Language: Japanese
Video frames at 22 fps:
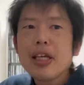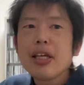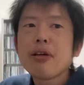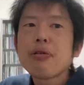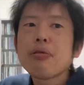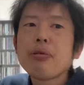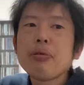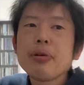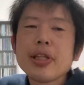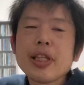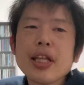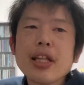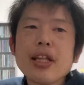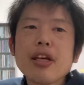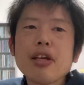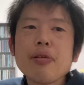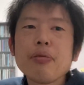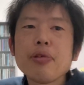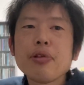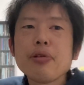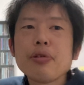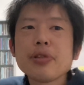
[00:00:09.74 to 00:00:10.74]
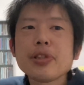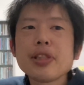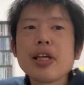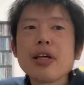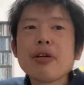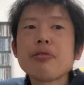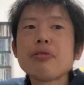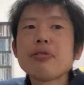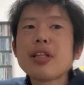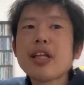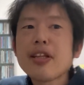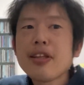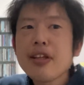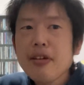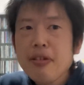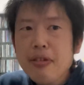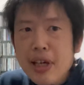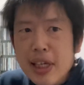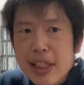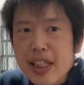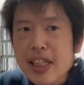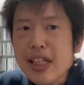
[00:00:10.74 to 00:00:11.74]
こう、いただき物をしてくださ
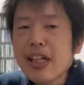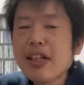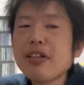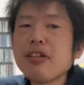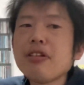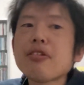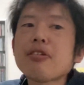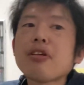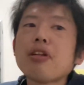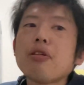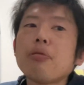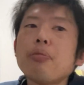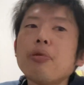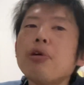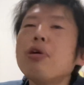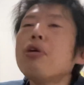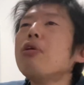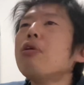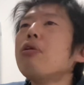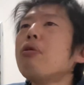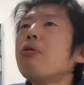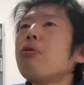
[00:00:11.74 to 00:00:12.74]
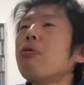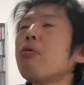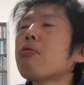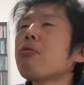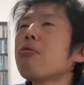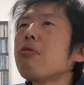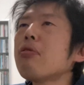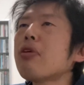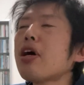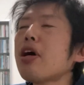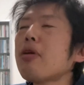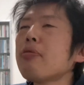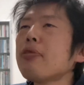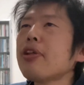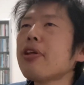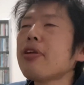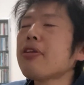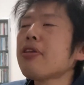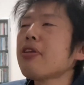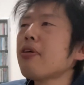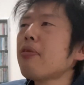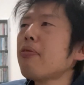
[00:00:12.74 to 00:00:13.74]
る方なんですけども、今回も
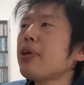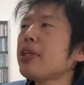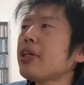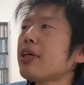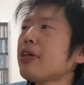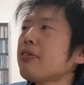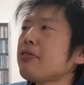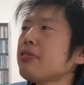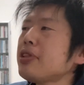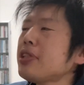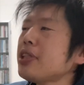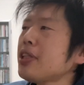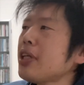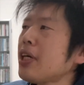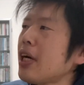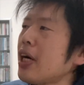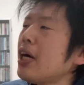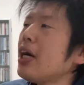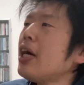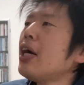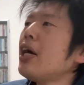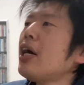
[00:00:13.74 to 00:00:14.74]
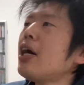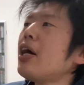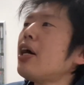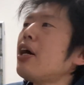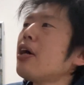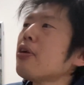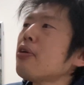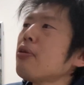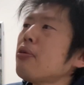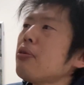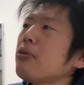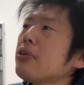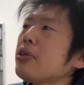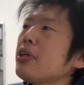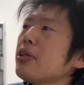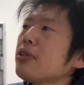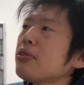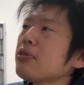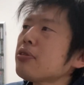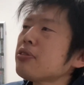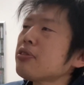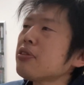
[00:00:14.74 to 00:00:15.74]
ですね、私が行
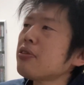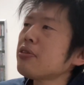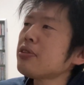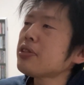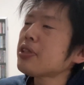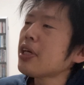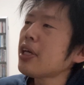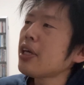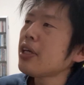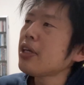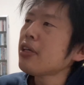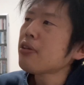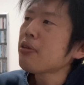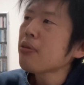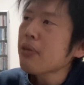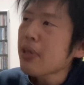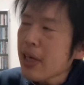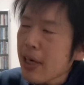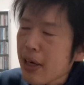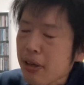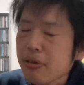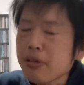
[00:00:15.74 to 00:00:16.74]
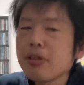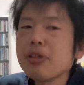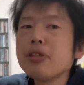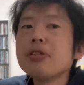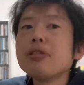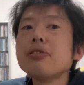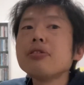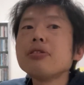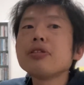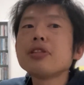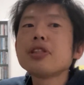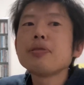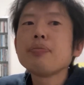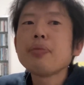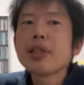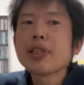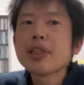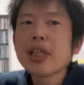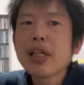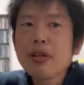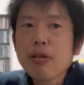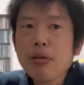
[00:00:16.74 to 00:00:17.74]
政書士の試験一段落し
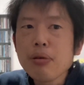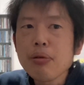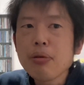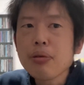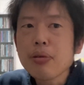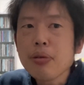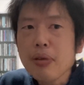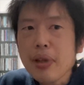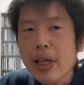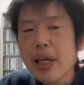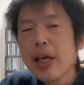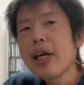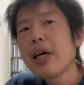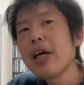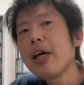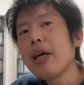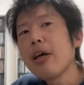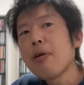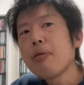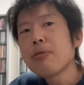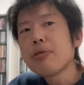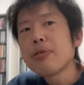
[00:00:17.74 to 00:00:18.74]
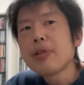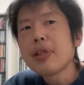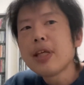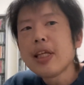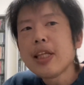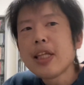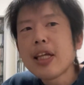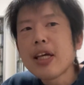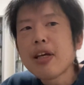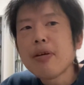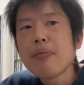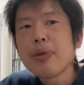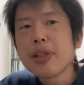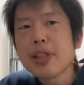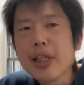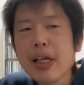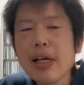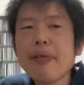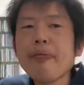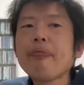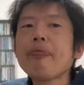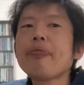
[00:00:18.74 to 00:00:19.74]
ましたということで、え送っていただきま
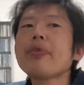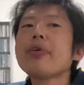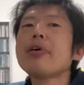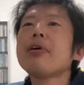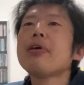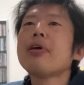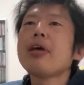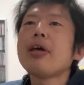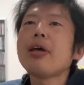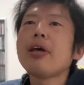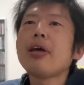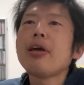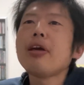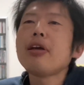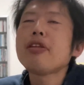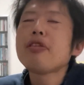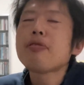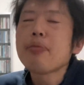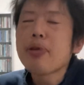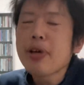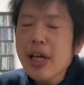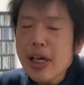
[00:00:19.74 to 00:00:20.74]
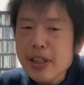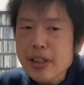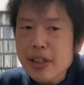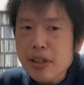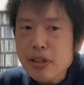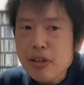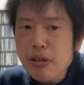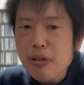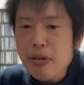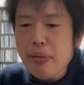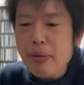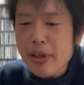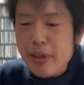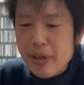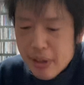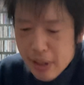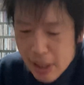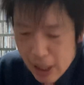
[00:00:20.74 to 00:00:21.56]
した、えいつも感謝しております。